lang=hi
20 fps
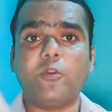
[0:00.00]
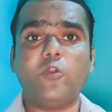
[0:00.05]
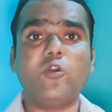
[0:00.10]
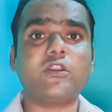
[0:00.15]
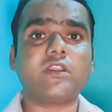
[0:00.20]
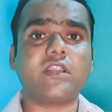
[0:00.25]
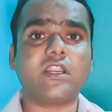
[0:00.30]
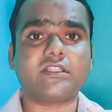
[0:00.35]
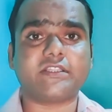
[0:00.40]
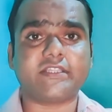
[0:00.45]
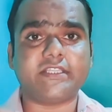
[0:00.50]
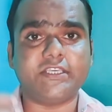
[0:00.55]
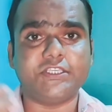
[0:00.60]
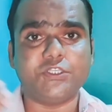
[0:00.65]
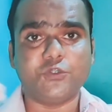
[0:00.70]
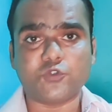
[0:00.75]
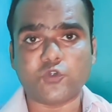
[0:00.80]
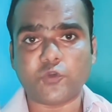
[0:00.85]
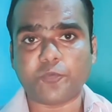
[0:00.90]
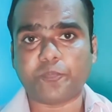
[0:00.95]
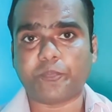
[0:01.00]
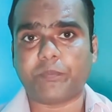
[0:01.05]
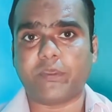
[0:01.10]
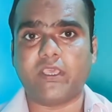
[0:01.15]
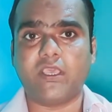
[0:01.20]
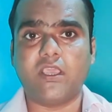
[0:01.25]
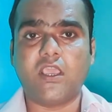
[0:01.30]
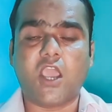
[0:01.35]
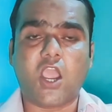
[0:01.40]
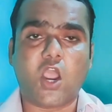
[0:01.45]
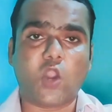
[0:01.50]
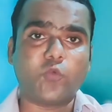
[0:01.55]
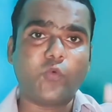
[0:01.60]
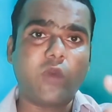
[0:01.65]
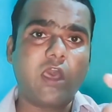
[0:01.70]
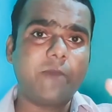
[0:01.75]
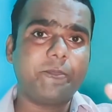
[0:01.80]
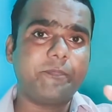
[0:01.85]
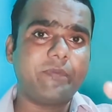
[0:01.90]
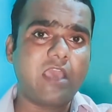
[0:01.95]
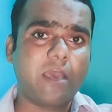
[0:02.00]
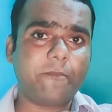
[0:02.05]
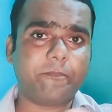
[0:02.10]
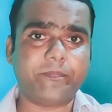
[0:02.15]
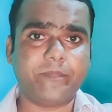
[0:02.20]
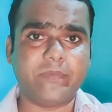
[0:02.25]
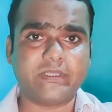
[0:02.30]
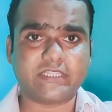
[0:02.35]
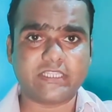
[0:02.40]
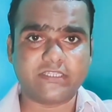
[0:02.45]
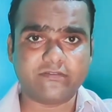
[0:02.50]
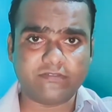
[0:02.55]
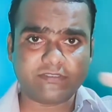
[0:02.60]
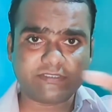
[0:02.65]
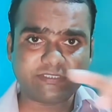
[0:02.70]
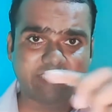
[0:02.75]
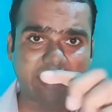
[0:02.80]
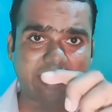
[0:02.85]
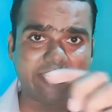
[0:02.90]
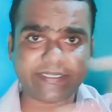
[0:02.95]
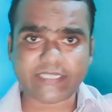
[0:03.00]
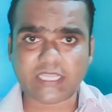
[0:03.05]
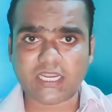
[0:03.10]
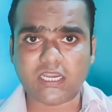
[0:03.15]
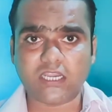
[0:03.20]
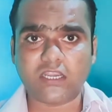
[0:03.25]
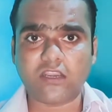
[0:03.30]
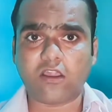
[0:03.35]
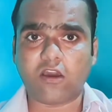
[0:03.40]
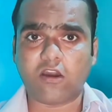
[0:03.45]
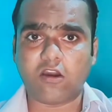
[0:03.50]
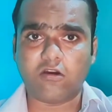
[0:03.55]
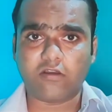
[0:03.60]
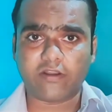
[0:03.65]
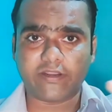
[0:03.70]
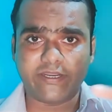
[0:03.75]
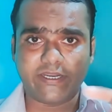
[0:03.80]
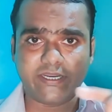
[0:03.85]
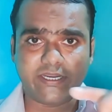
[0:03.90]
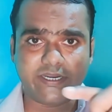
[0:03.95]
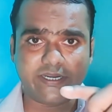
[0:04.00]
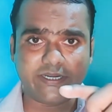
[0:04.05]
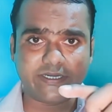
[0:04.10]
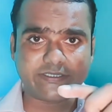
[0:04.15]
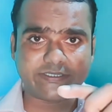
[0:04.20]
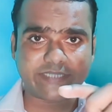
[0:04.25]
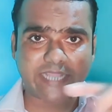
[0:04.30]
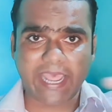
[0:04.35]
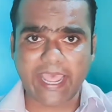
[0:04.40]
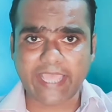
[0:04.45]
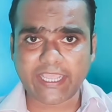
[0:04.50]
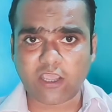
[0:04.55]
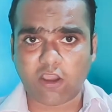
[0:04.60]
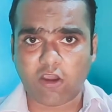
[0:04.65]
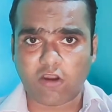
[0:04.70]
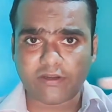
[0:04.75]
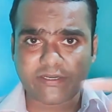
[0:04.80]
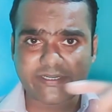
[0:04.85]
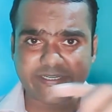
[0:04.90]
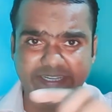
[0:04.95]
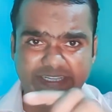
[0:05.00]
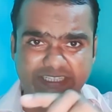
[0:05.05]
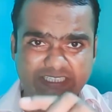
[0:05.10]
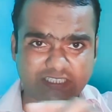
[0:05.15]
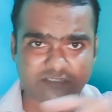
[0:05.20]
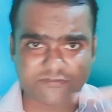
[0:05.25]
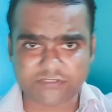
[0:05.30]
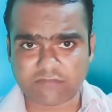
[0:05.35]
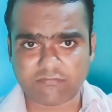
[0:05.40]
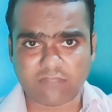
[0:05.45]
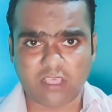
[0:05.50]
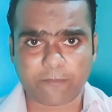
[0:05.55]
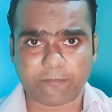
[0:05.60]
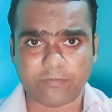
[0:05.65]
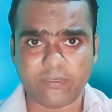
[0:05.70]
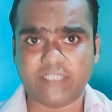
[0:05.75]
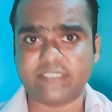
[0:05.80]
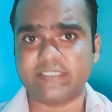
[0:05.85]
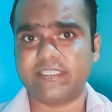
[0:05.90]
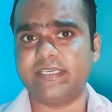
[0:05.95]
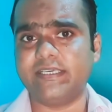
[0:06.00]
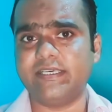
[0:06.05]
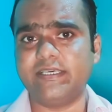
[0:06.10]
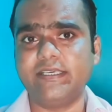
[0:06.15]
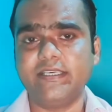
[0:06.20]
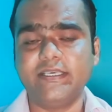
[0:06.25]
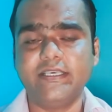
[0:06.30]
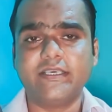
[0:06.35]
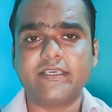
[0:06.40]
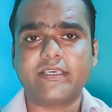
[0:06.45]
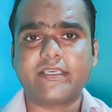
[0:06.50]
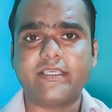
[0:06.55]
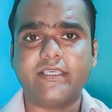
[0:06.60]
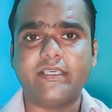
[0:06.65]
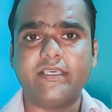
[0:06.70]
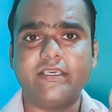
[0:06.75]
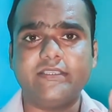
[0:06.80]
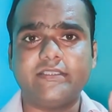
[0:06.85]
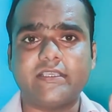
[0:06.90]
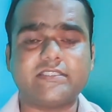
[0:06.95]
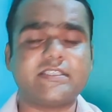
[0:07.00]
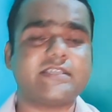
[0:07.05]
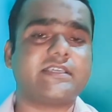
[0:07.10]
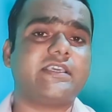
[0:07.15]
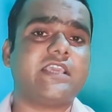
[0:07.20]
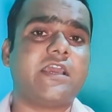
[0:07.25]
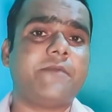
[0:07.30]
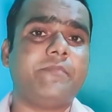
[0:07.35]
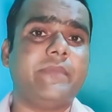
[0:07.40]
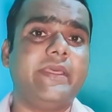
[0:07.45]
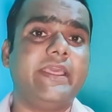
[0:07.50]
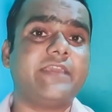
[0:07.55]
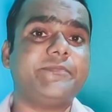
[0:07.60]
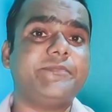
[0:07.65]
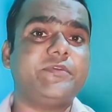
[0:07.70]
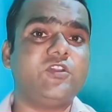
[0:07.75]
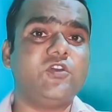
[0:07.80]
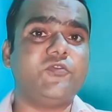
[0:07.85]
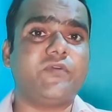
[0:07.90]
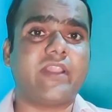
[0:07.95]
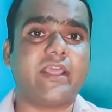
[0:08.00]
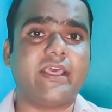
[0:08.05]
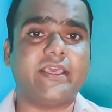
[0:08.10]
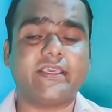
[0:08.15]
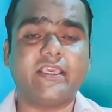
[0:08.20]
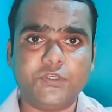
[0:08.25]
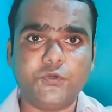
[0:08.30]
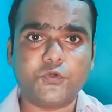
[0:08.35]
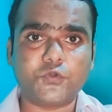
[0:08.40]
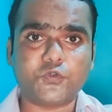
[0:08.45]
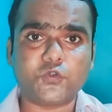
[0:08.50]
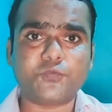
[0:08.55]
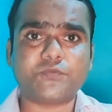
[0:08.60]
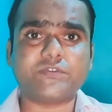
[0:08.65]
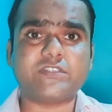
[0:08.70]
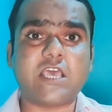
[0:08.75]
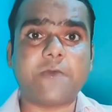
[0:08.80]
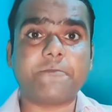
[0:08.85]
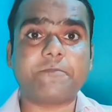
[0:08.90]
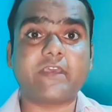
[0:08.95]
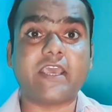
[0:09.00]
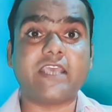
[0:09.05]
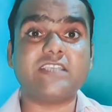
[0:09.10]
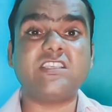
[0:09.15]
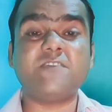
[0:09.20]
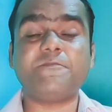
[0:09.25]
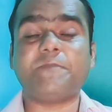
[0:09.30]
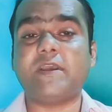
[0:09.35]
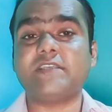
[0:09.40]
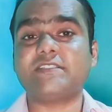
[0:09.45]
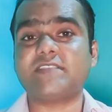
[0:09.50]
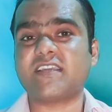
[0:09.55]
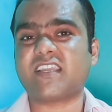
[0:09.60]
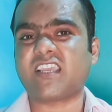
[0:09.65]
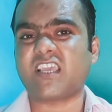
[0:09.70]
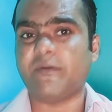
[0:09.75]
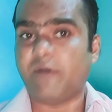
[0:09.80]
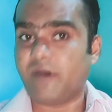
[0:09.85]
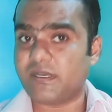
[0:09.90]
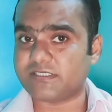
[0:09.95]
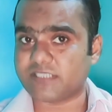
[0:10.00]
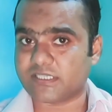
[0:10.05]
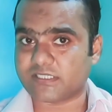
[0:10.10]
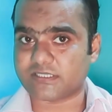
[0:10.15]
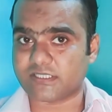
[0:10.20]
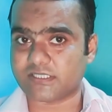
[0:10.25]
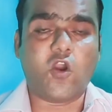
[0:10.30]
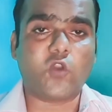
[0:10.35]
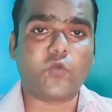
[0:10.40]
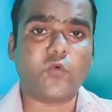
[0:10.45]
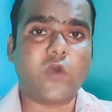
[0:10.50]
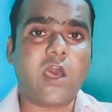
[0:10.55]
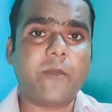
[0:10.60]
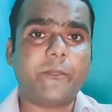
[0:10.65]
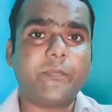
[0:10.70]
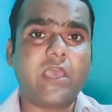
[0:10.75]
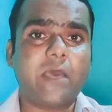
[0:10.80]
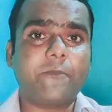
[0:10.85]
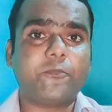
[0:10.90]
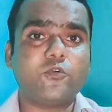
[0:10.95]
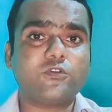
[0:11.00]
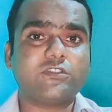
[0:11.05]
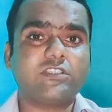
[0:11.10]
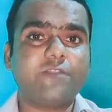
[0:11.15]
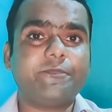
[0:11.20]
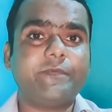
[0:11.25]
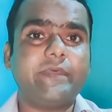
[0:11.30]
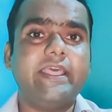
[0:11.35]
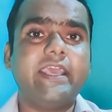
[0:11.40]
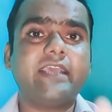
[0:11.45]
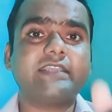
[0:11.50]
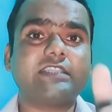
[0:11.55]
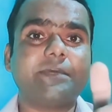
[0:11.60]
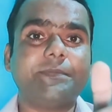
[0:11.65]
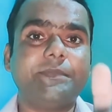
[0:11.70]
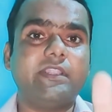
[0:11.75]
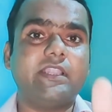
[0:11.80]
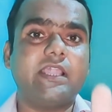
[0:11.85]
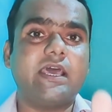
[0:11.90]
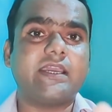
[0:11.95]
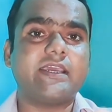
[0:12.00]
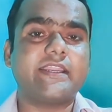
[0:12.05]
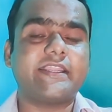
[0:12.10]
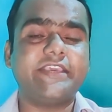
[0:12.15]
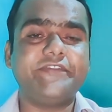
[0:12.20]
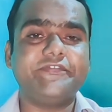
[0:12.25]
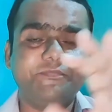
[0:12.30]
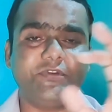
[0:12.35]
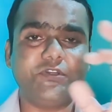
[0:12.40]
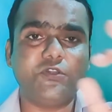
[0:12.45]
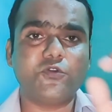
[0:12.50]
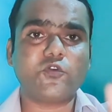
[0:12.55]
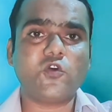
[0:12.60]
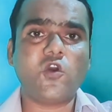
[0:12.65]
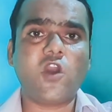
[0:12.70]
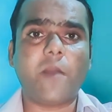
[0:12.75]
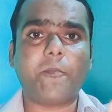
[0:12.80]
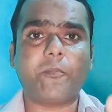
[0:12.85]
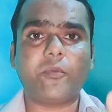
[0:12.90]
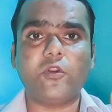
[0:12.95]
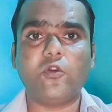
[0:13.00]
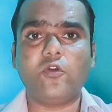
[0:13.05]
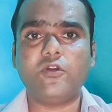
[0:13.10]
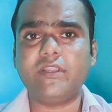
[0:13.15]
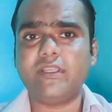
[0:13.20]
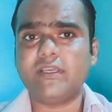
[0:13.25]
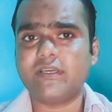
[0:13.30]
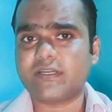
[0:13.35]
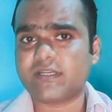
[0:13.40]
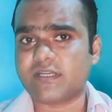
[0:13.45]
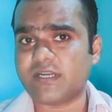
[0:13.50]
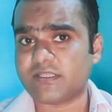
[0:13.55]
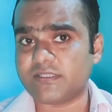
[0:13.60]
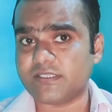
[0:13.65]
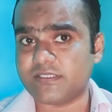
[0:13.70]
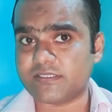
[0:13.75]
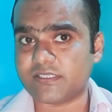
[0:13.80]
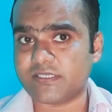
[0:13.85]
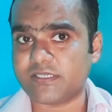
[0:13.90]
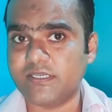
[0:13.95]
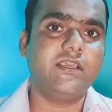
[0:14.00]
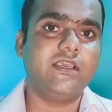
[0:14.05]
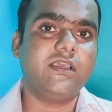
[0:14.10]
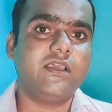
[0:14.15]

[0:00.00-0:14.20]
अपलोड करते हैं यूट्यूब पे और वहां पे आप मतलब टाइटल और टैग और डिस्क्रिप्शन में आप लिखते हैं कि जैसे कि हम एक वीडियो बनाए यूट्यूब से आप कैसे पैसा कमा सकते हैं और वहां पे आपको सिर्फ एक थंबनेल ला करके वीडियो को अपलोड कर देते हैं